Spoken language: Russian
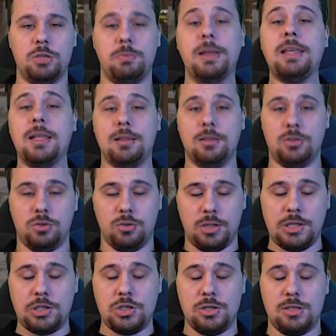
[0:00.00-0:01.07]
понятно, что
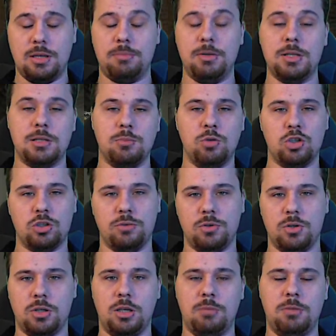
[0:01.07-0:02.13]
да, через таблицы можно
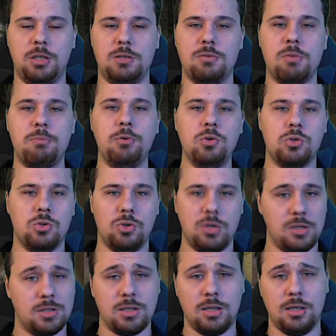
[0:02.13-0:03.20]
все-таки иметь свой плюс, но
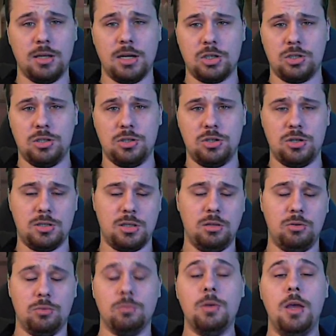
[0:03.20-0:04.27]
если ты играешь не через,
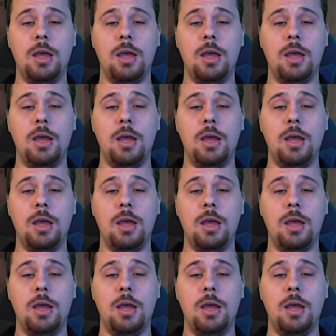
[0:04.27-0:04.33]
ну,